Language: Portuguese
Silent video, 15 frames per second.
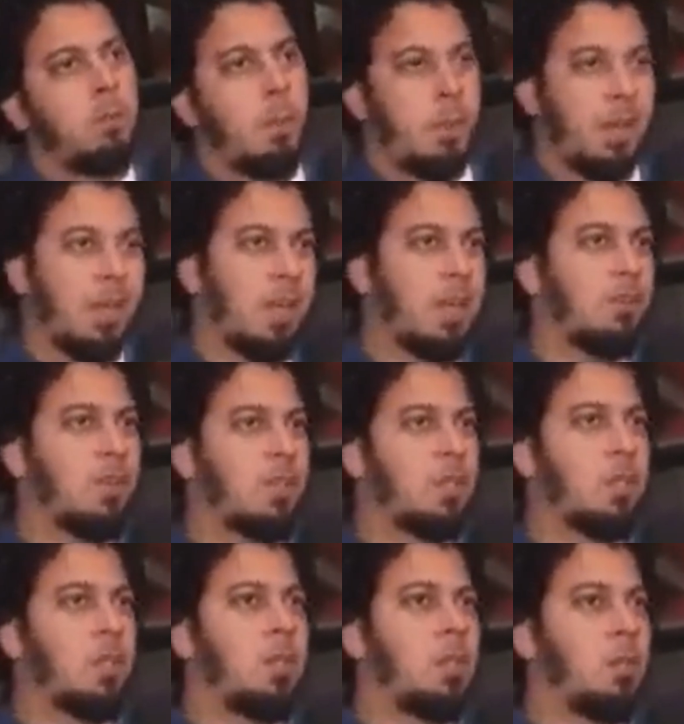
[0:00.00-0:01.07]
para pegar a
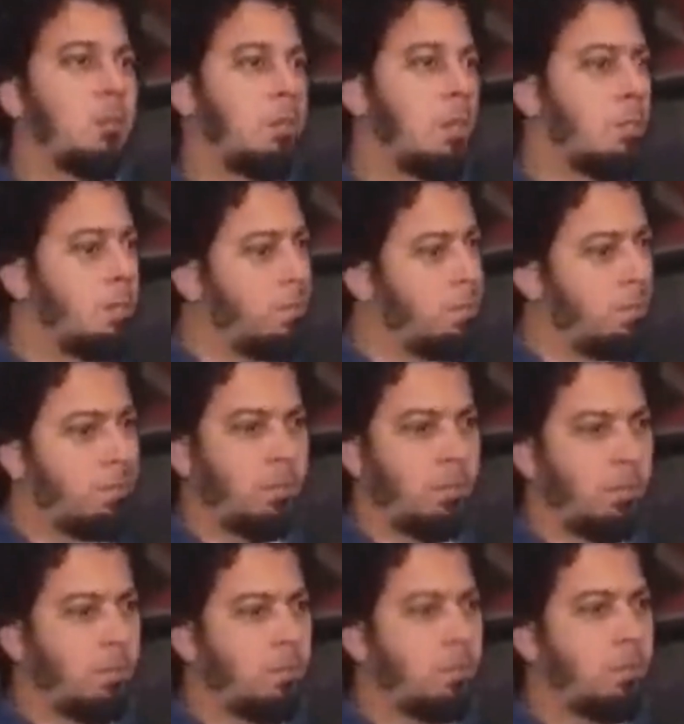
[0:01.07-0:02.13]
gravação, para
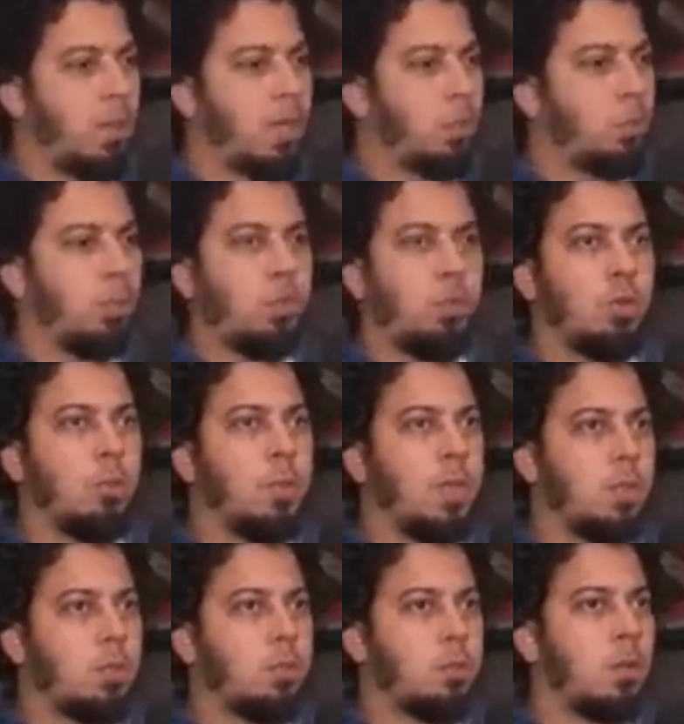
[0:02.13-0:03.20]
pegar tudo do
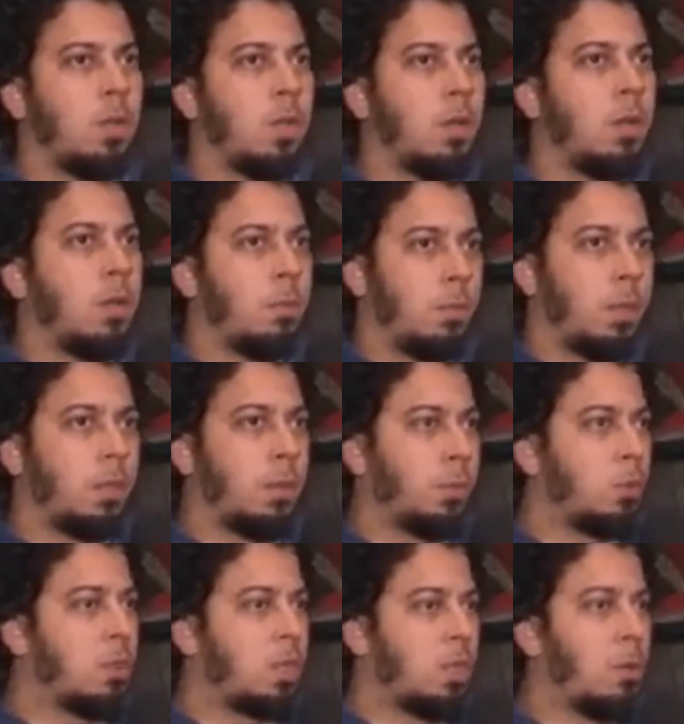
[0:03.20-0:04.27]
começo até
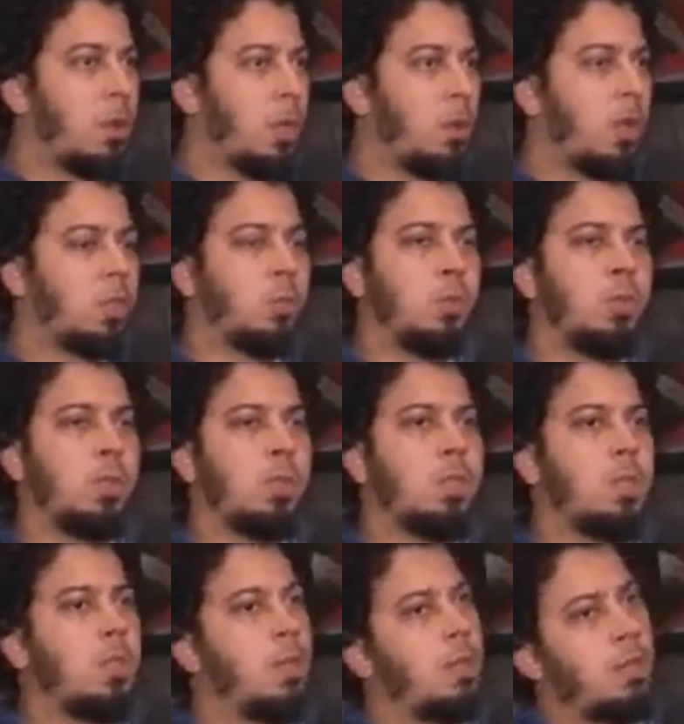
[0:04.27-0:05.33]
conhecer melhor as
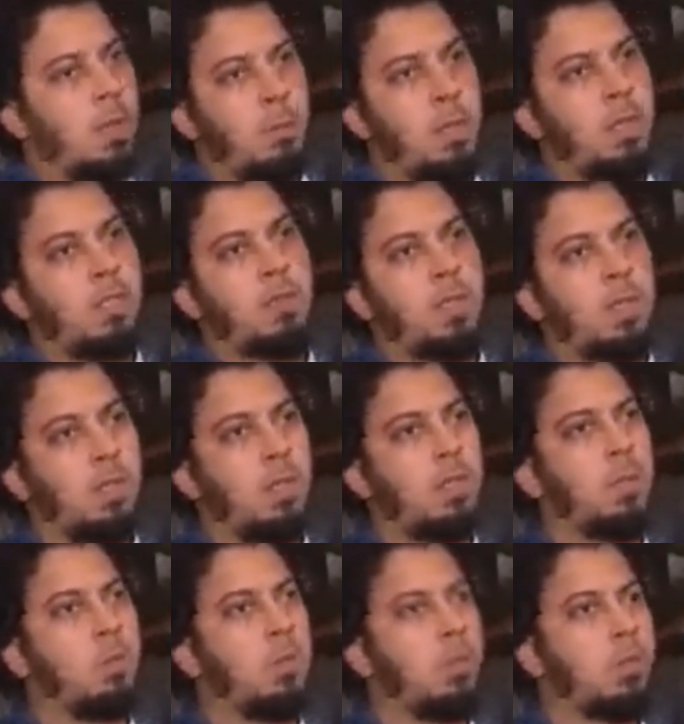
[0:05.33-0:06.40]
músicas e na, na mix
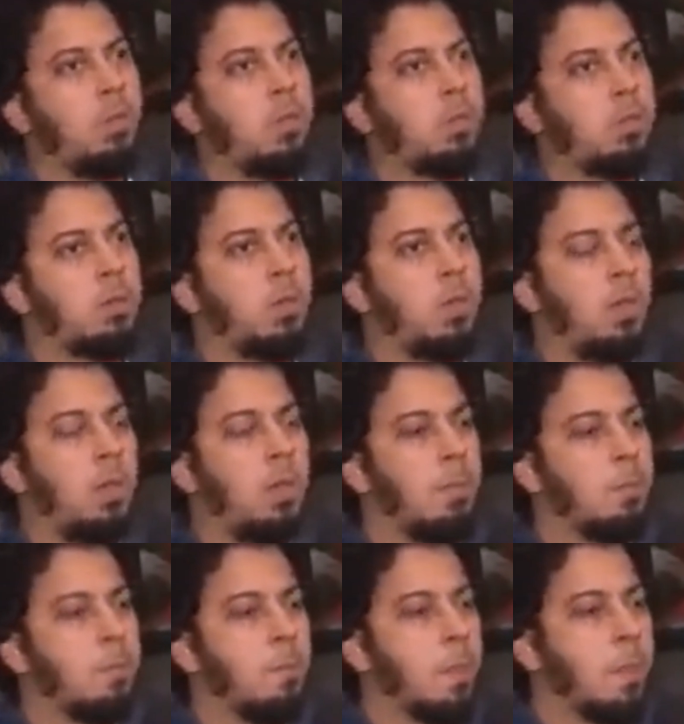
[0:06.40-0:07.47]
facilita muito isso.
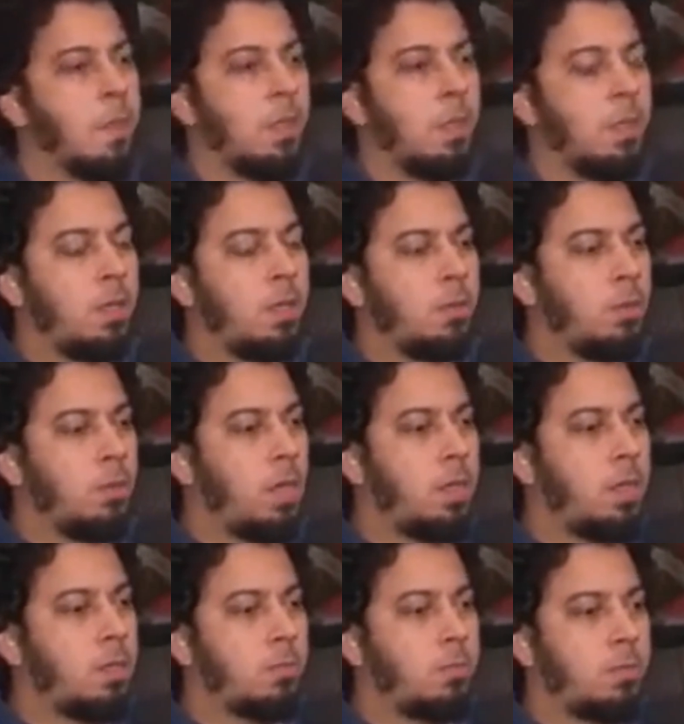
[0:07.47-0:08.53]
E não
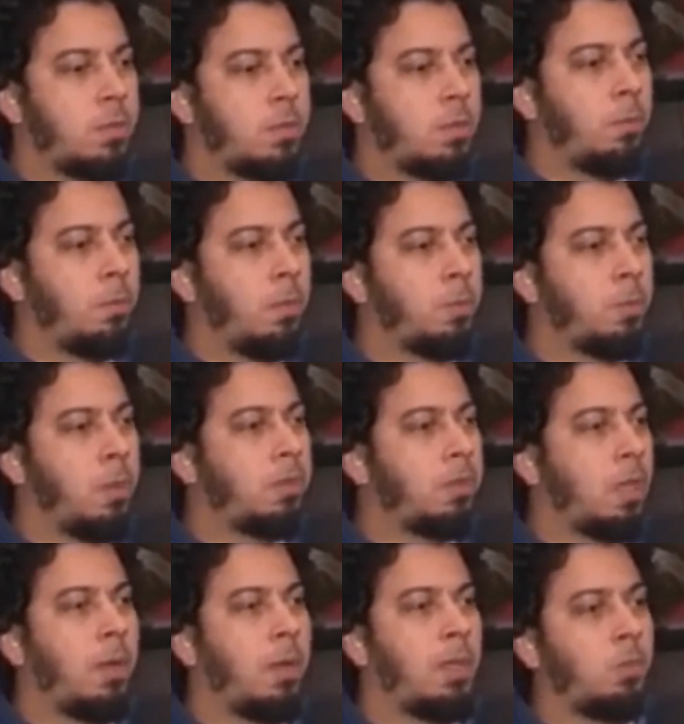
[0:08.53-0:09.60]
é simplesmente
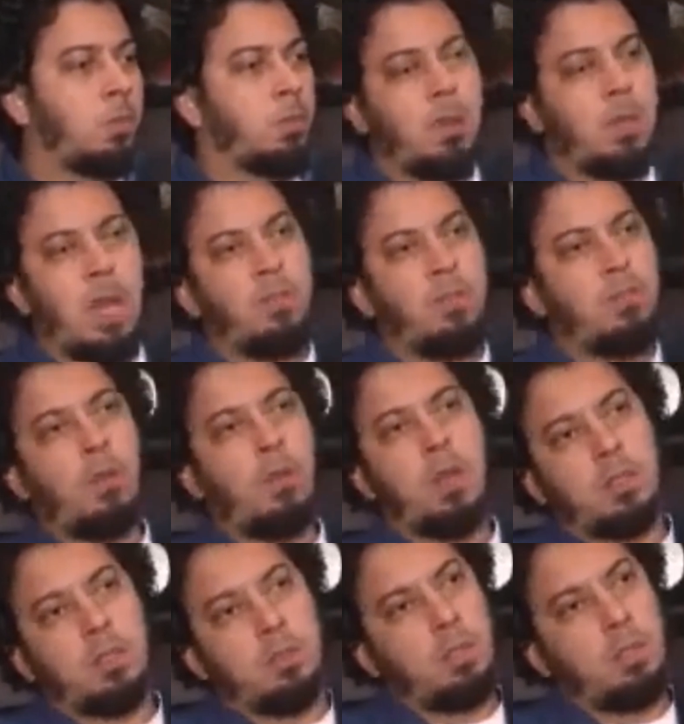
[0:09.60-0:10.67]
trabalhando com um cara de fora
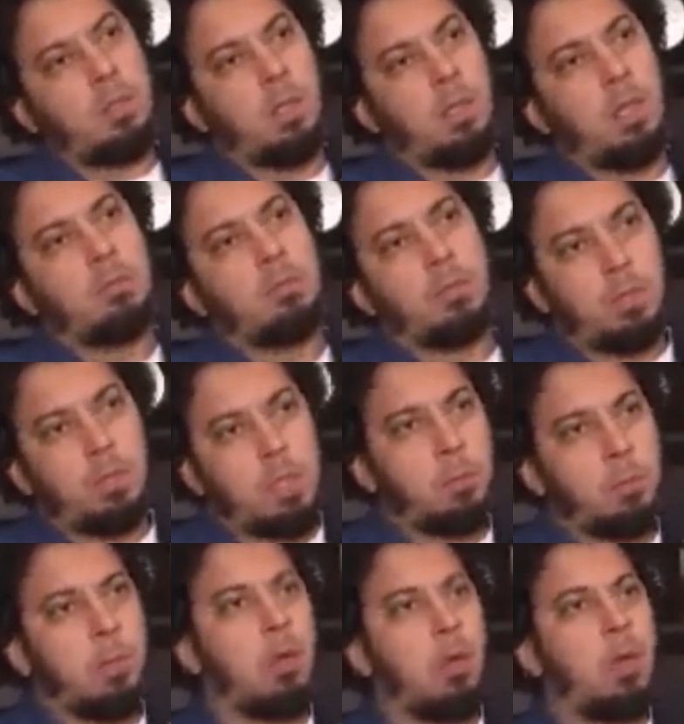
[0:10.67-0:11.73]
que tem uns
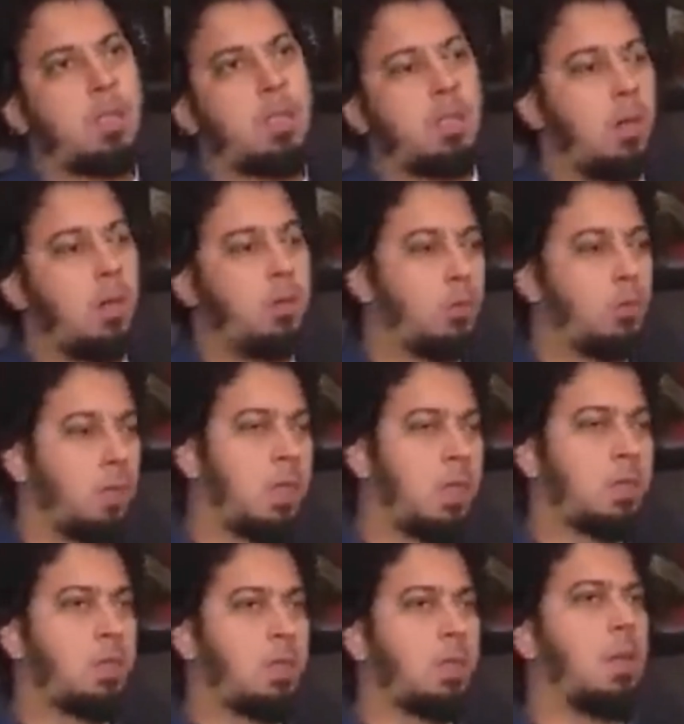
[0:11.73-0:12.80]
timbres melhores e tal. Ele
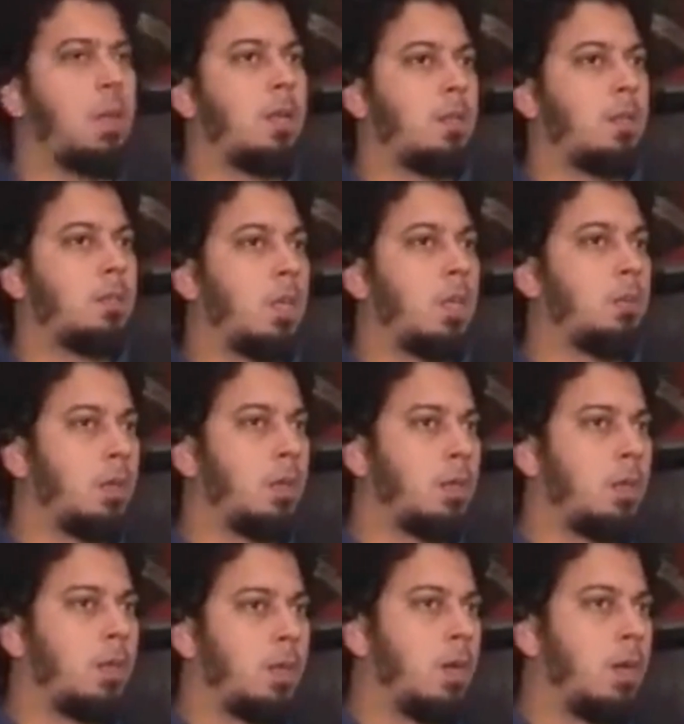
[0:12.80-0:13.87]
conhece já, já tem uma,